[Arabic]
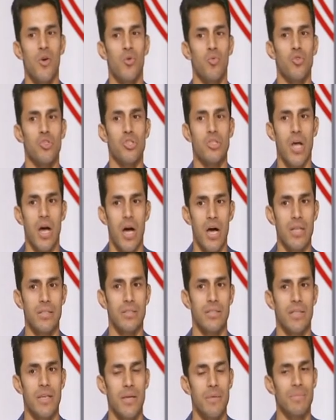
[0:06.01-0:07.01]

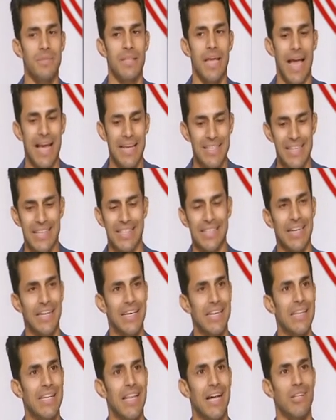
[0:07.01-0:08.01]
وصعدت امتى عايزك
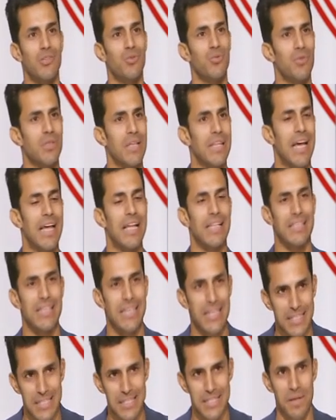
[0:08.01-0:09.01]
تحكي لي حدوته دخلت
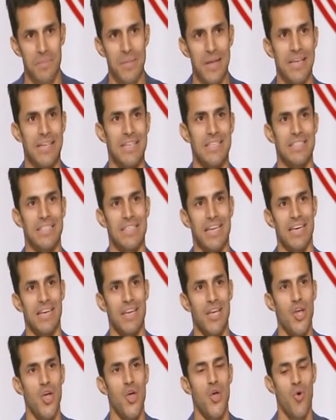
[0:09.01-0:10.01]
نادي الزمالك
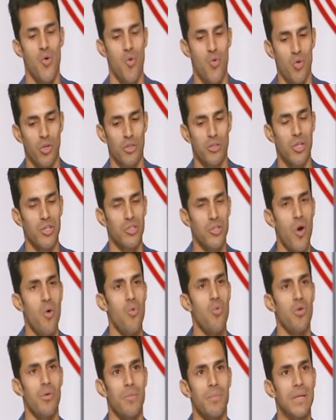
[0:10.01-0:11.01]
ازاي
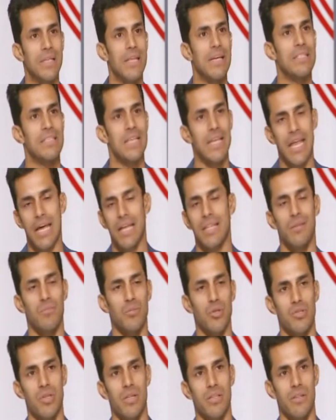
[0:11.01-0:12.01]
والتطور بدا ازاي لحد
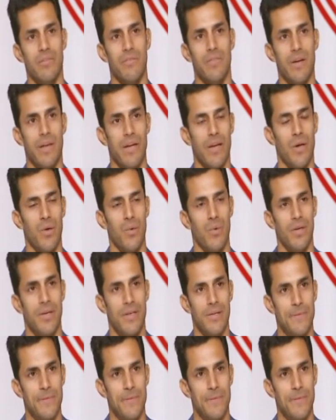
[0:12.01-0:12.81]
ما وصلت الفريق الاول